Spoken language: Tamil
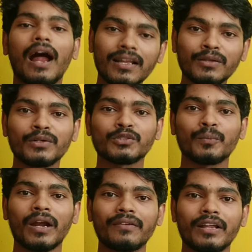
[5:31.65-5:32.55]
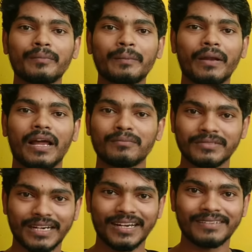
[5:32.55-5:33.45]
அடுத்து ஒரு சூப்பரான வீடியோவில் மீட் பண்ணலாம்
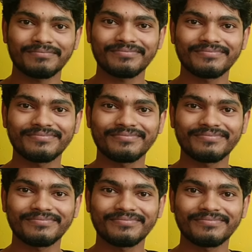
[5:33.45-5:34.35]
டாடா